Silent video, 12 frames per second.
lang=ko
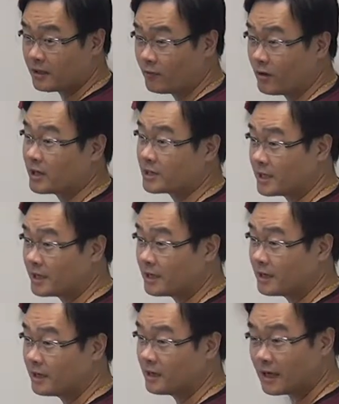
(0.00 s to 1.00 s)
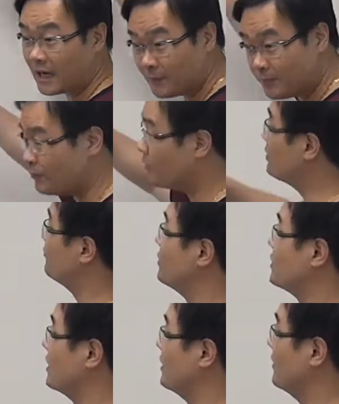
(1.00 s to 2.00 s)
관계사 앞으로 갈 수도
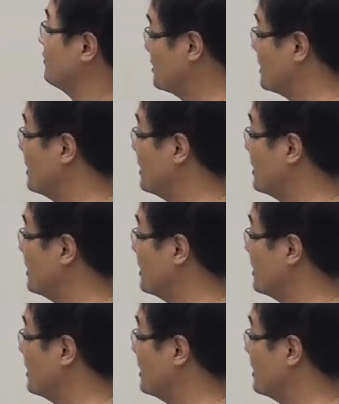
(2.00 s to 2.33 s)
있잖아요. 그래서